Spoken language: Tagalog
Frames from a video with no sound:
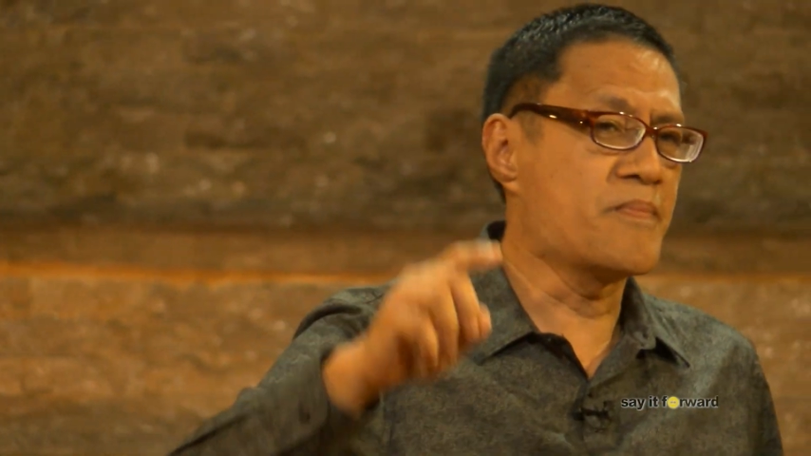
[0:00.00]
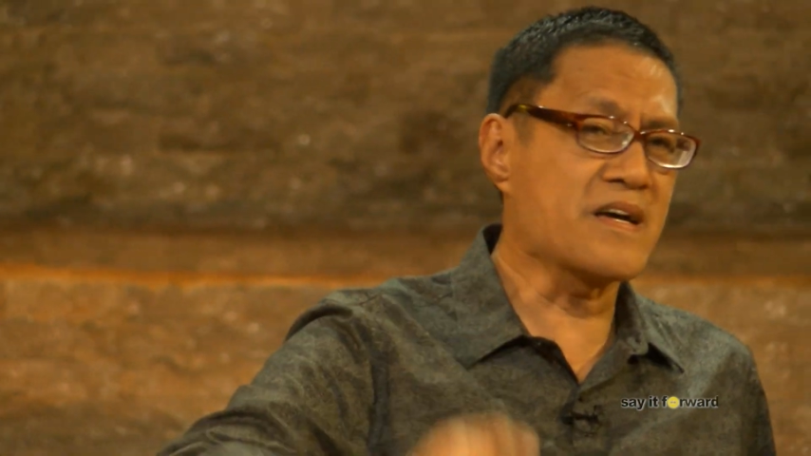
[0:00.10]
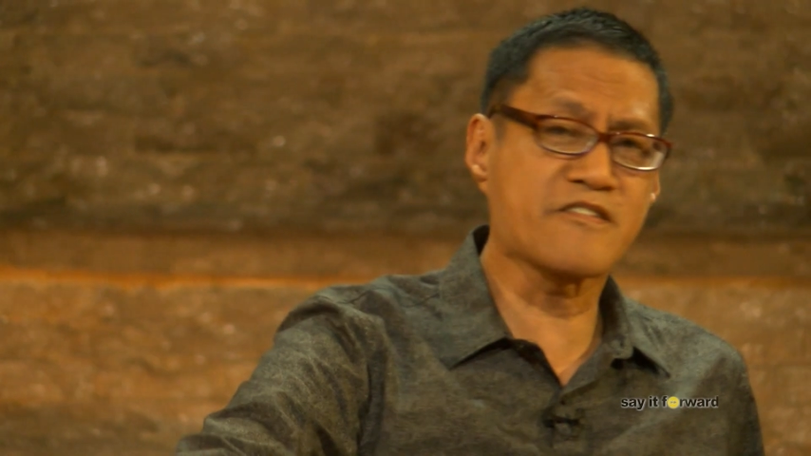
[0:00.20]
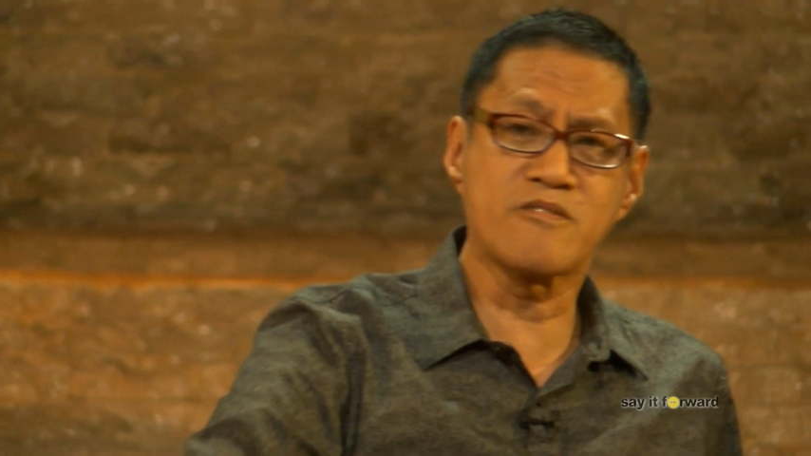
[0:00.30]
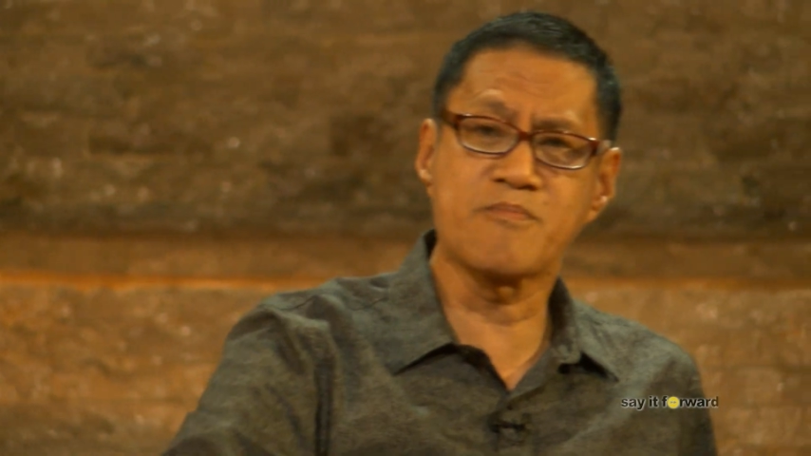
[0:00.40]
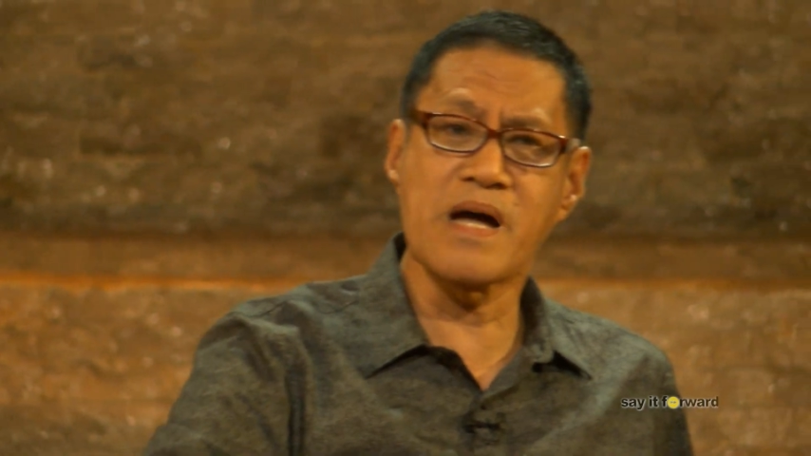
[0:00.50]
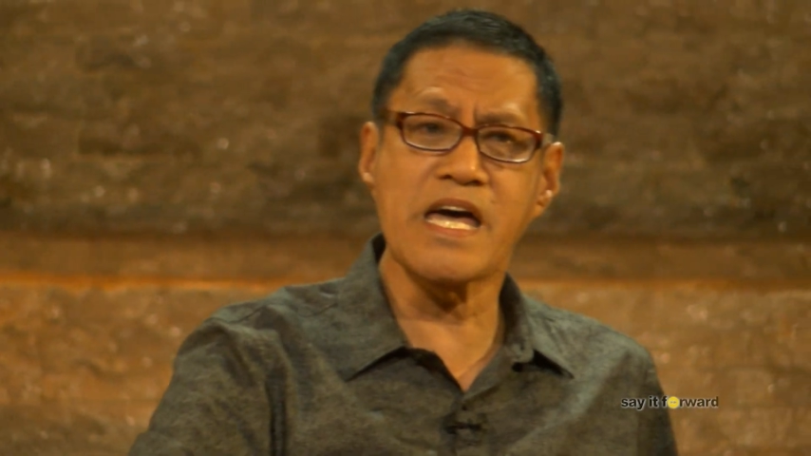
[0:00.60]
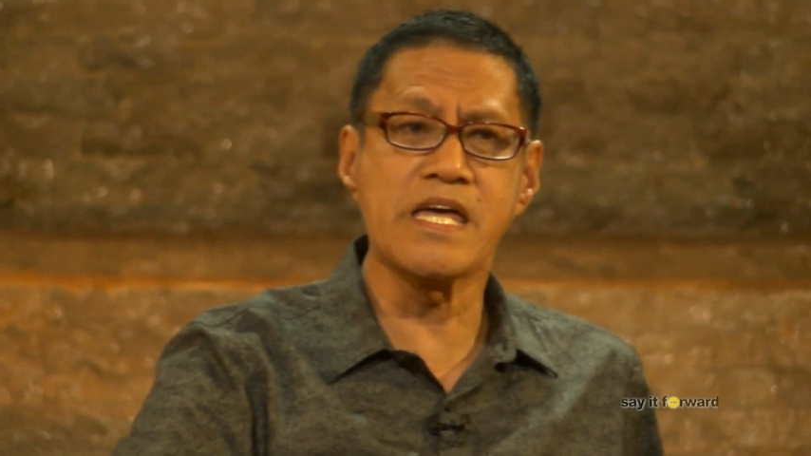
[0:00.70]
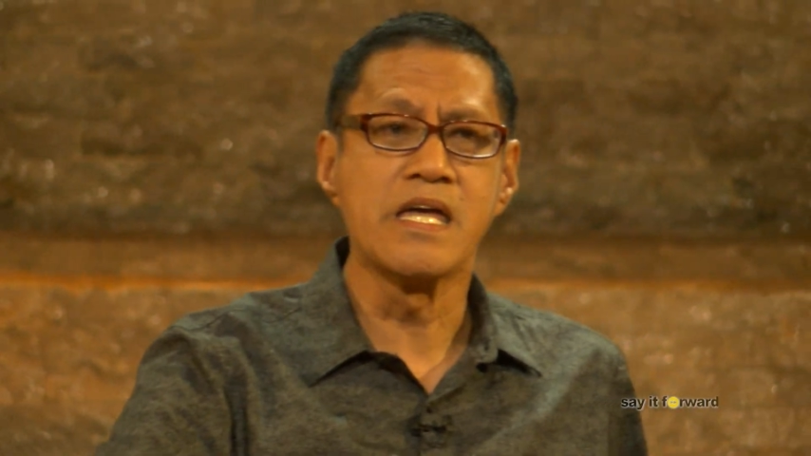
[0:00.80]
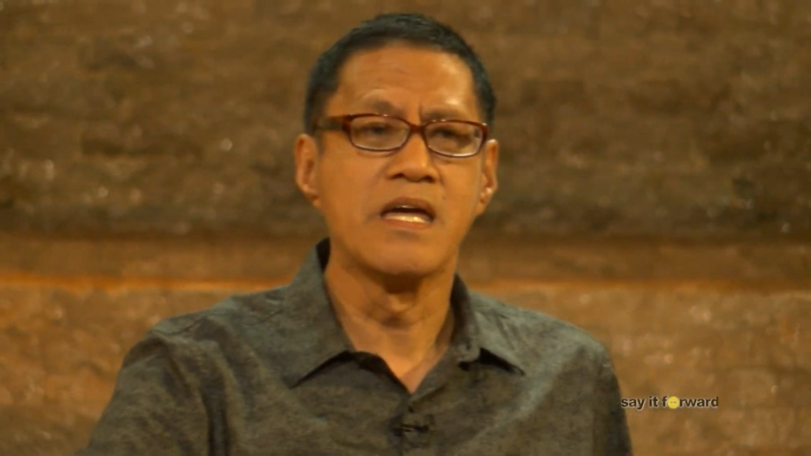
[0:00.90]
Pastor
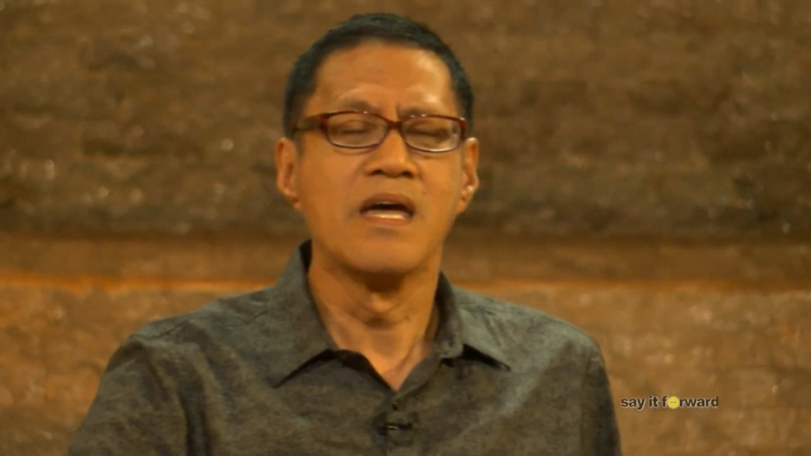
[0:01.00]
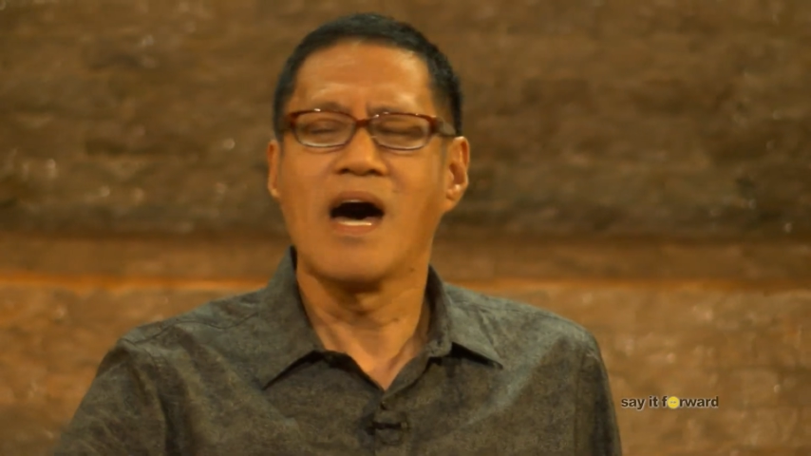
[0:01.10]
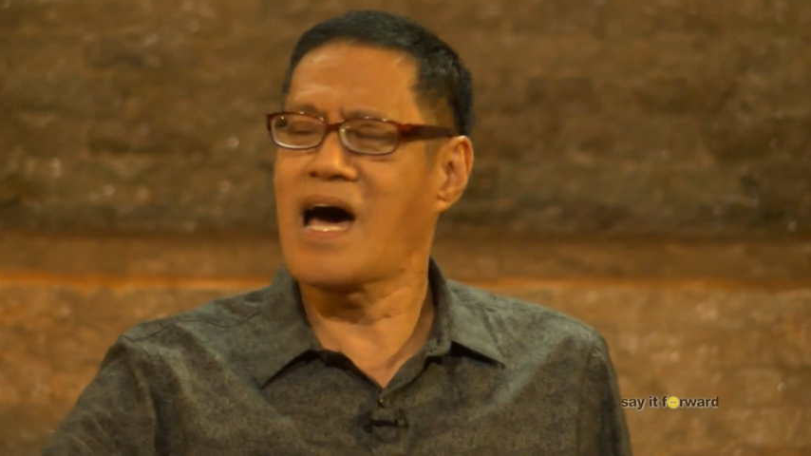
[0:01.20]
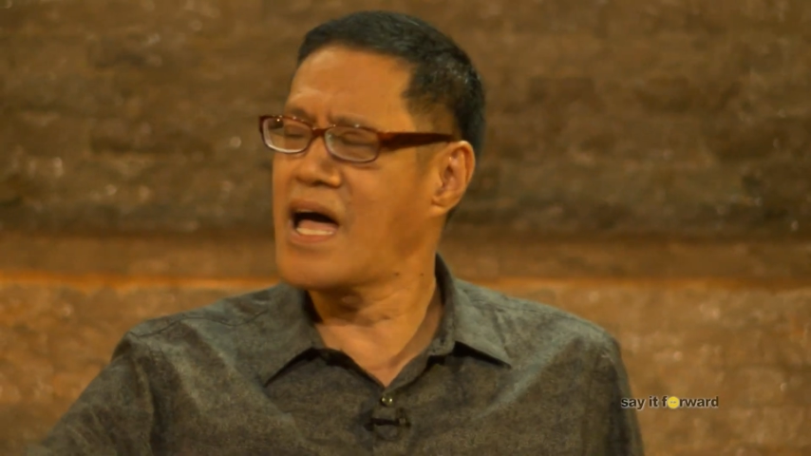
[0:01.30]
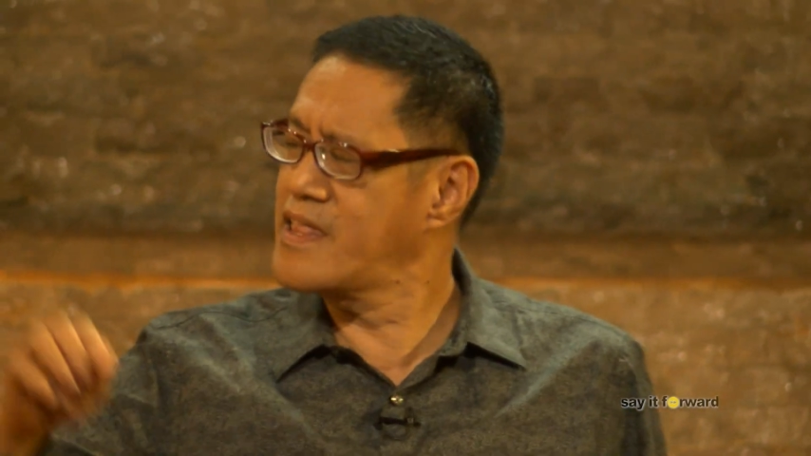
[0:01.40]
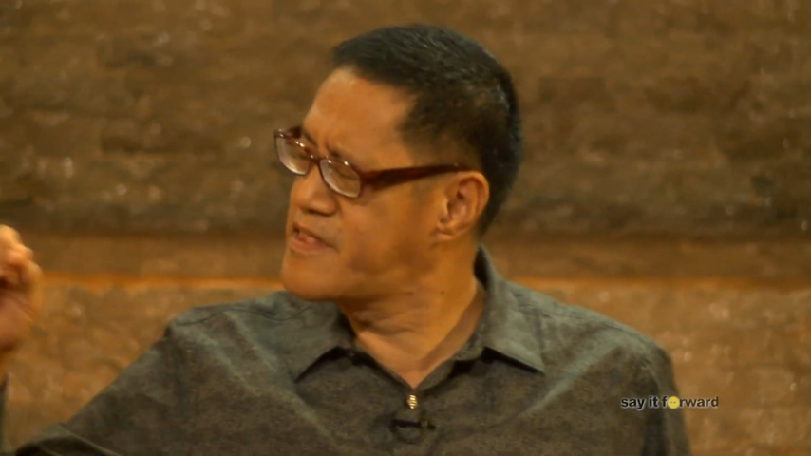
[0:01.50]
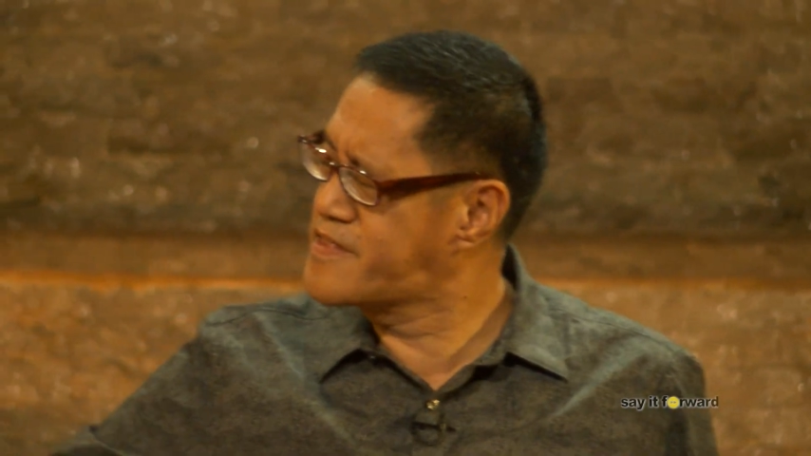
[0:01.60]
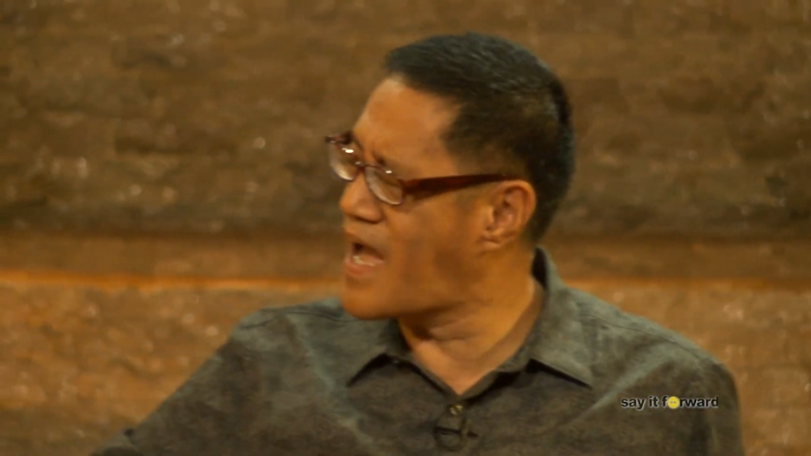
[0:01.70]
Pai, ang